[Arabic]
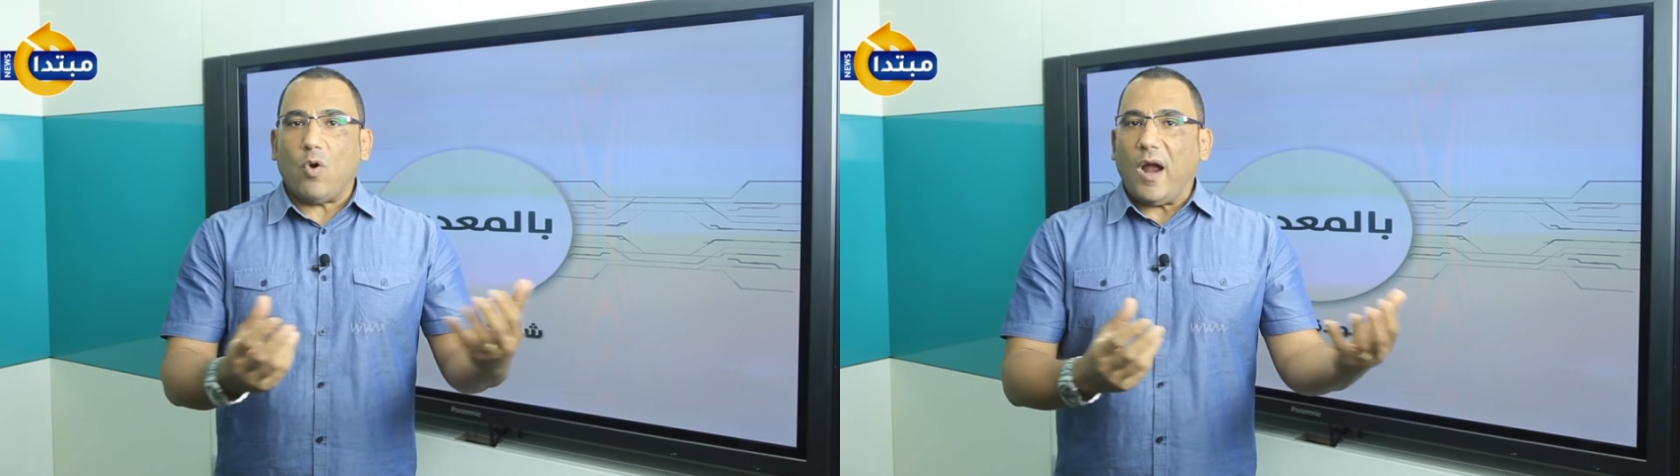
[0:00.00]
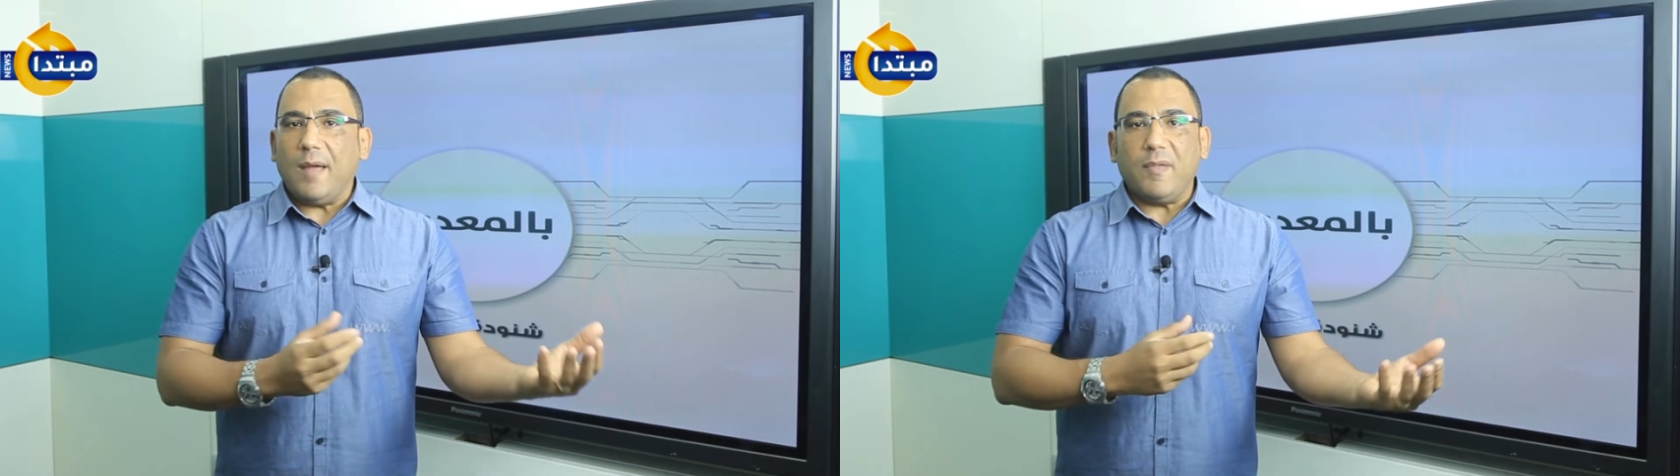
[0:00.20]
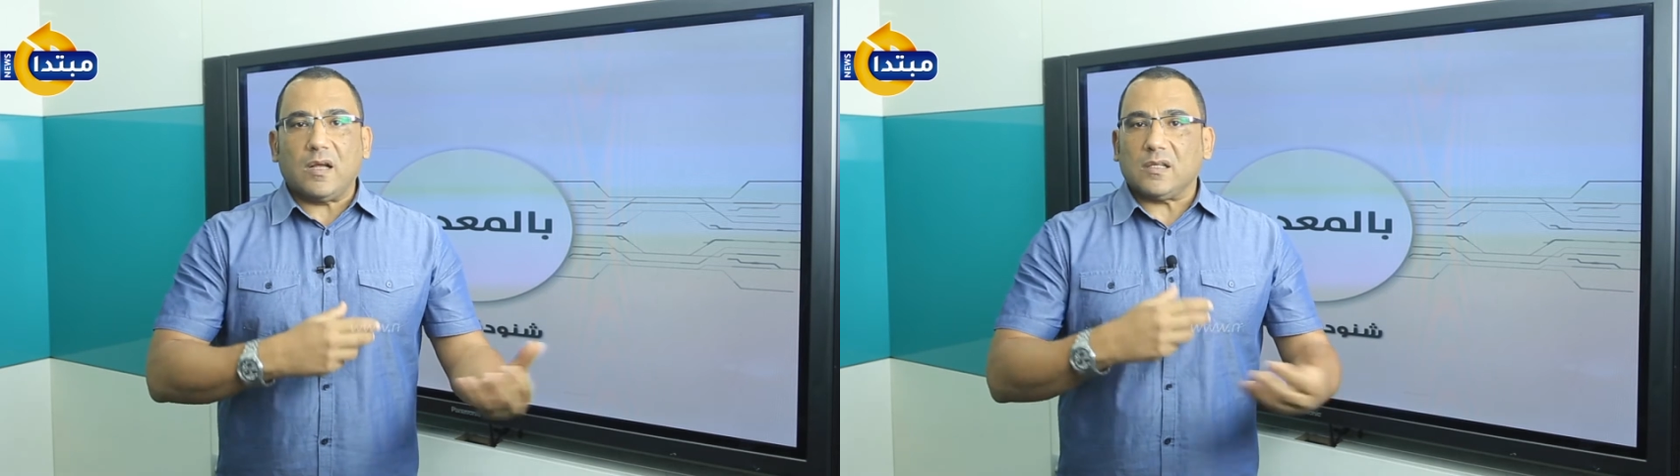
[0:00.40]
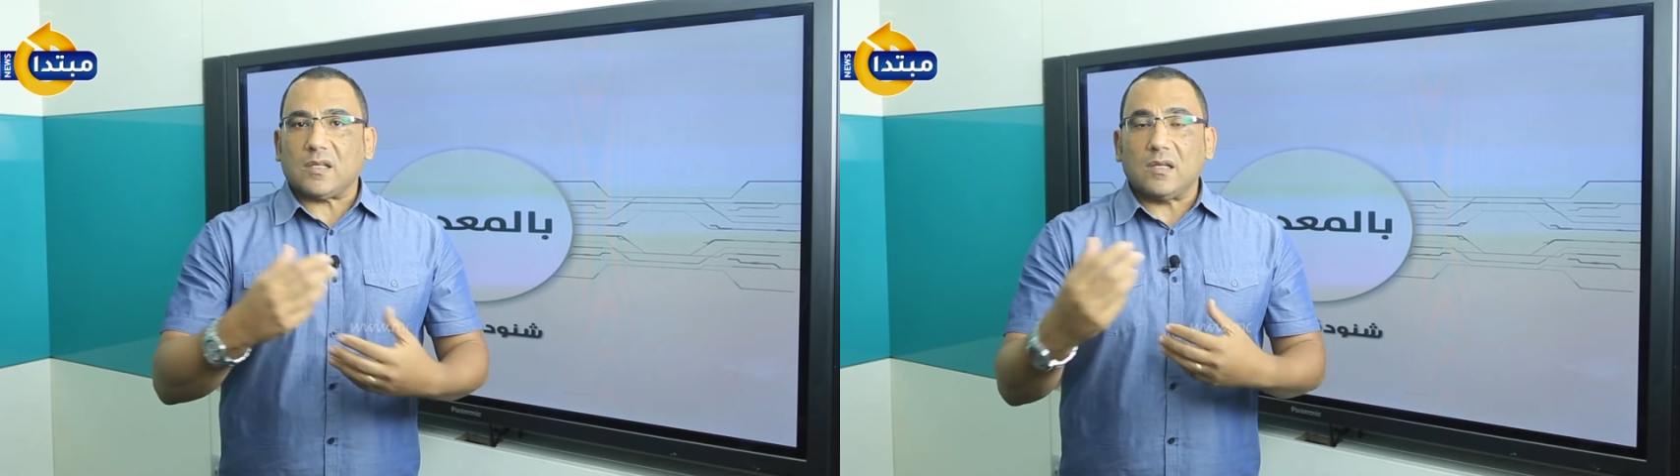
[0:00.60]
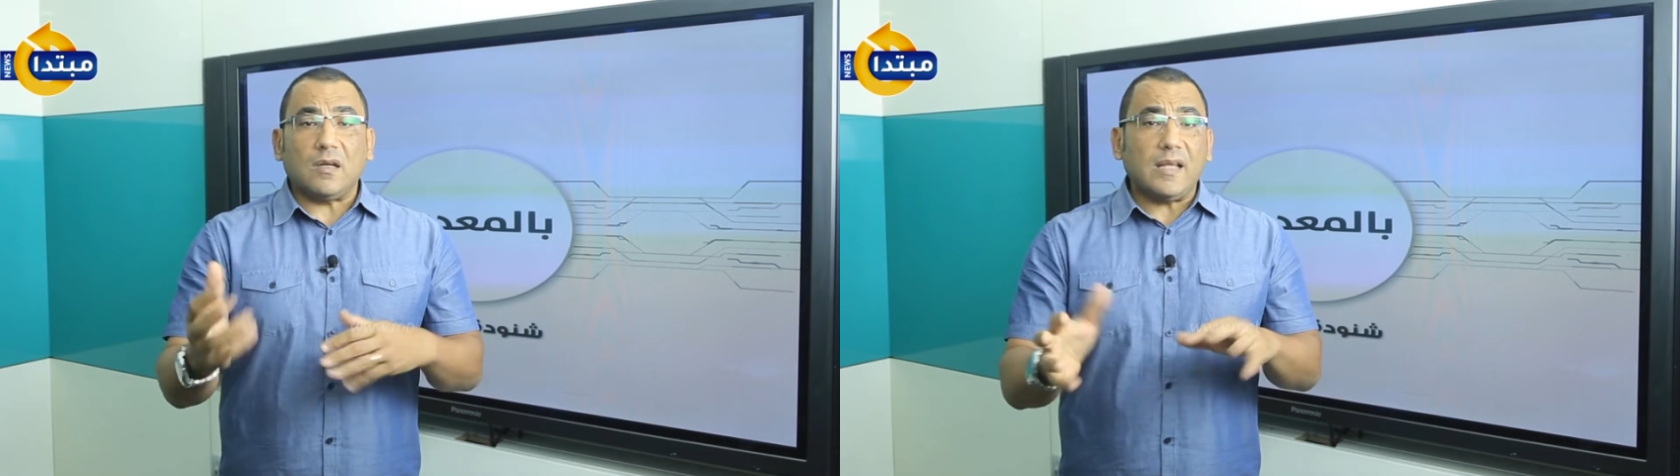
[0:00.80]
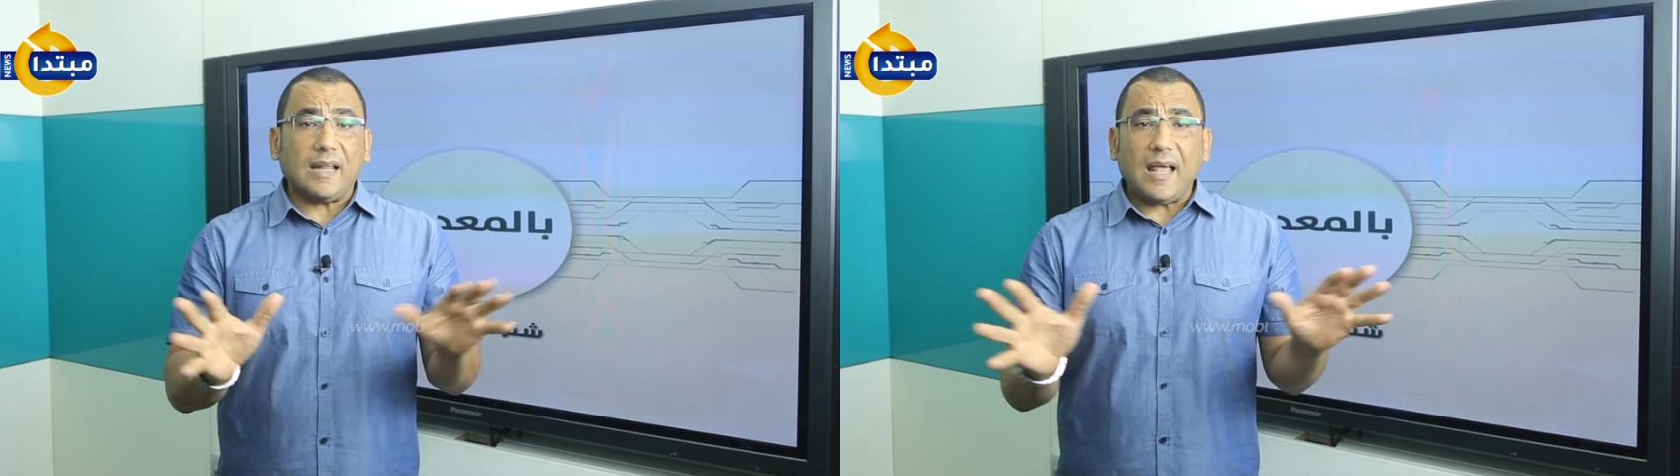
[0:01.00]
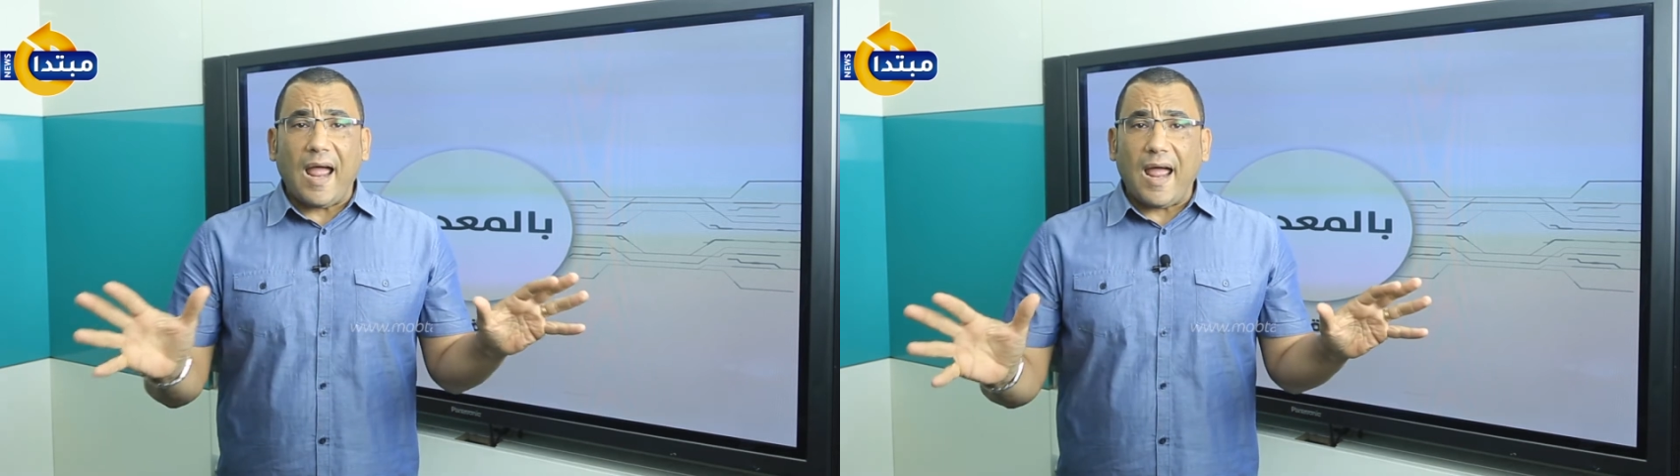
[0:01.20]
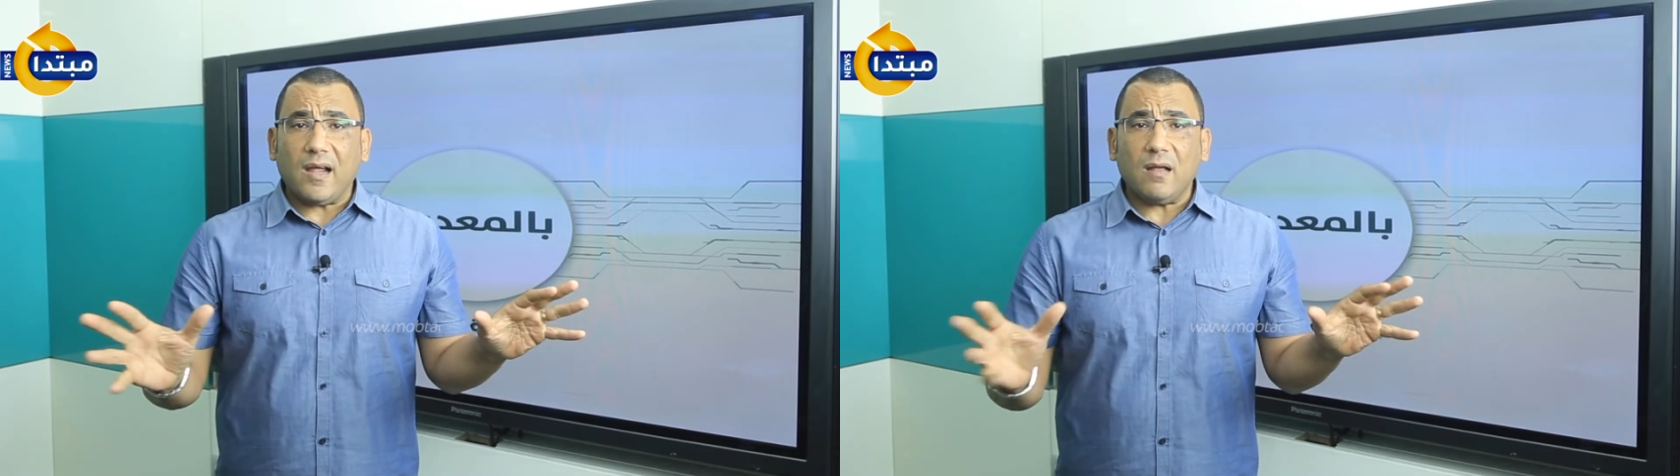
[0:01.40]
محامي كان صيدلي كان اي
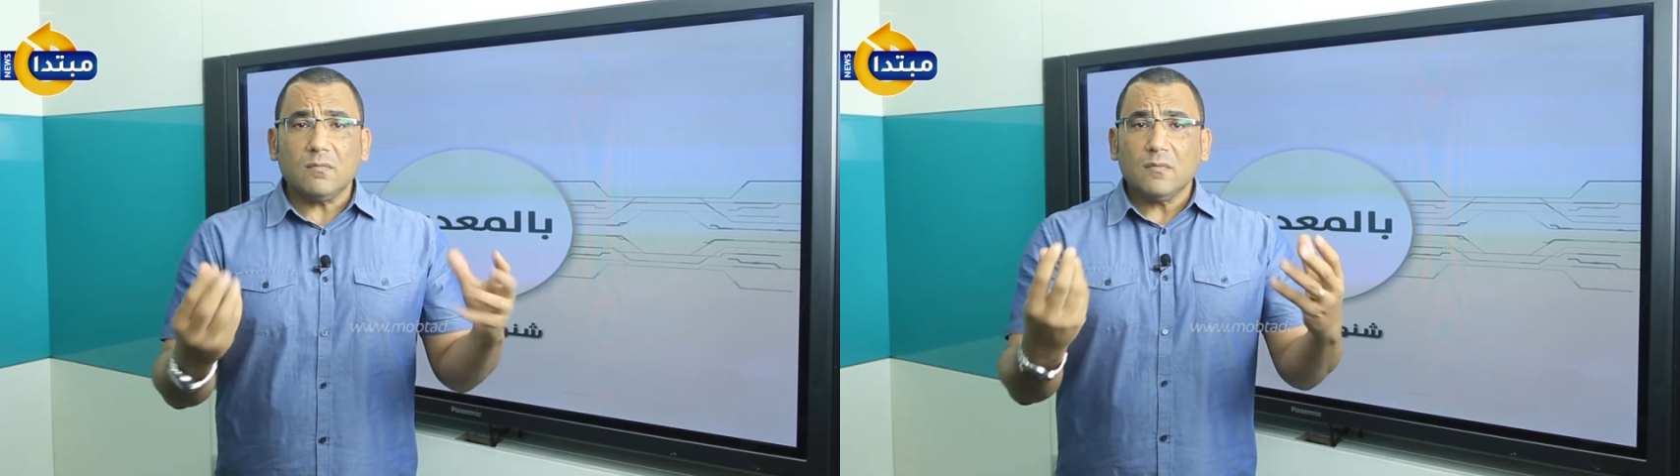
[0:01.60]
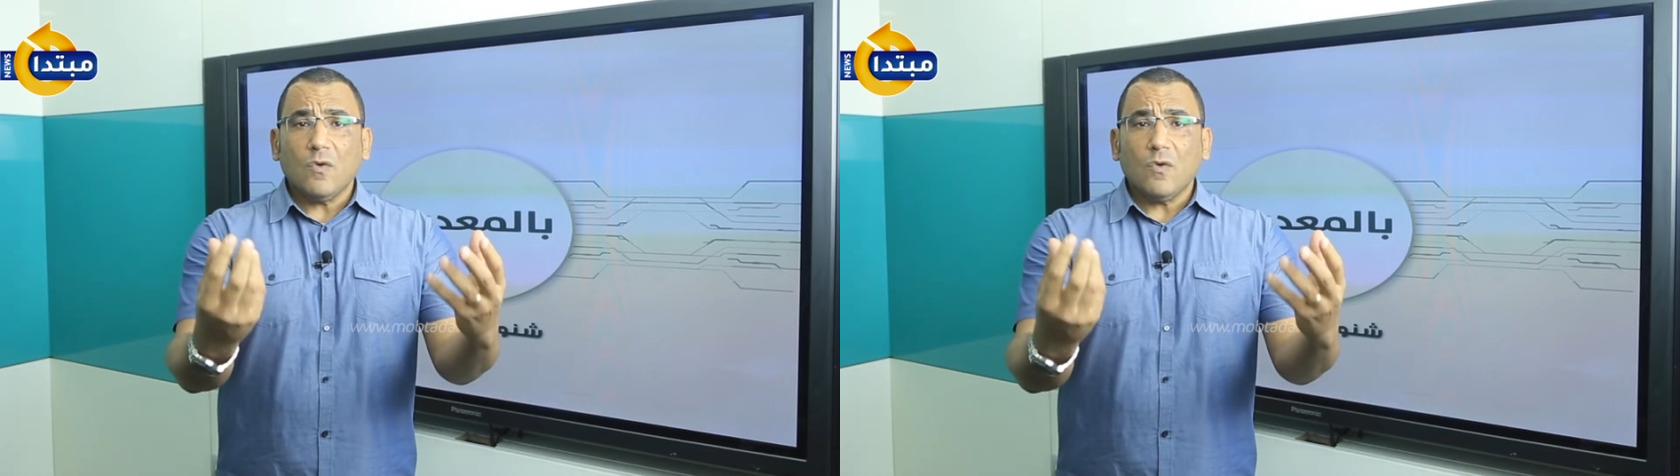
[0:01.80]
حاجه